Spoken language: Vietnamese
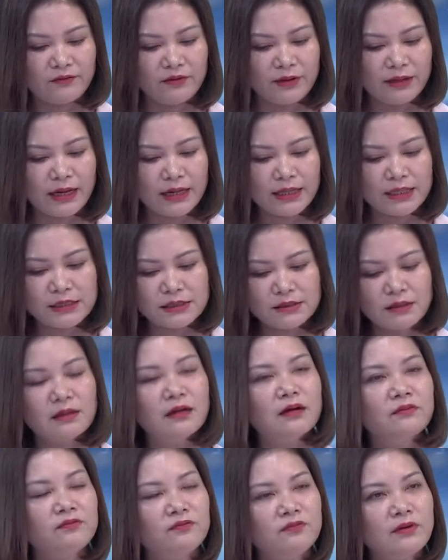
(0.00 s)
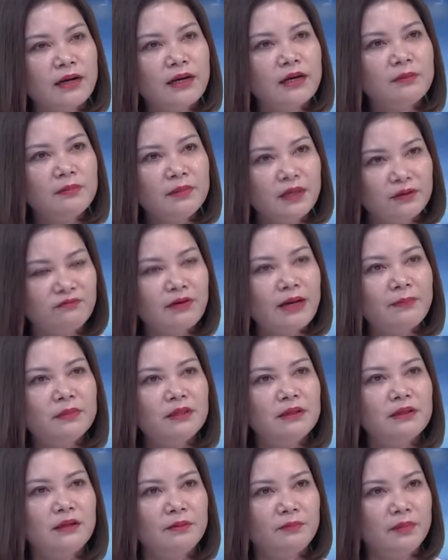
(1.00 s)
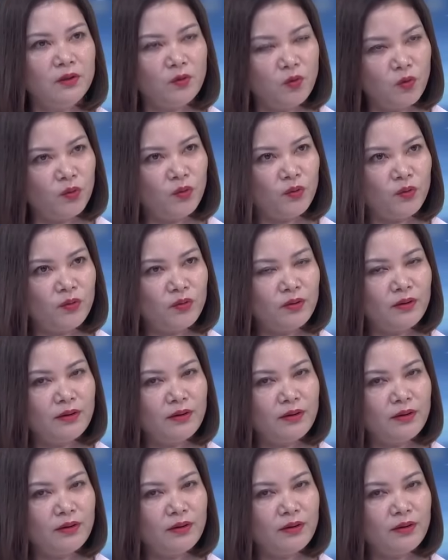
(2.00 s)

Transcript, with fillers: về các cái trường hợp và cái biện pháp thực hiện bình ổn.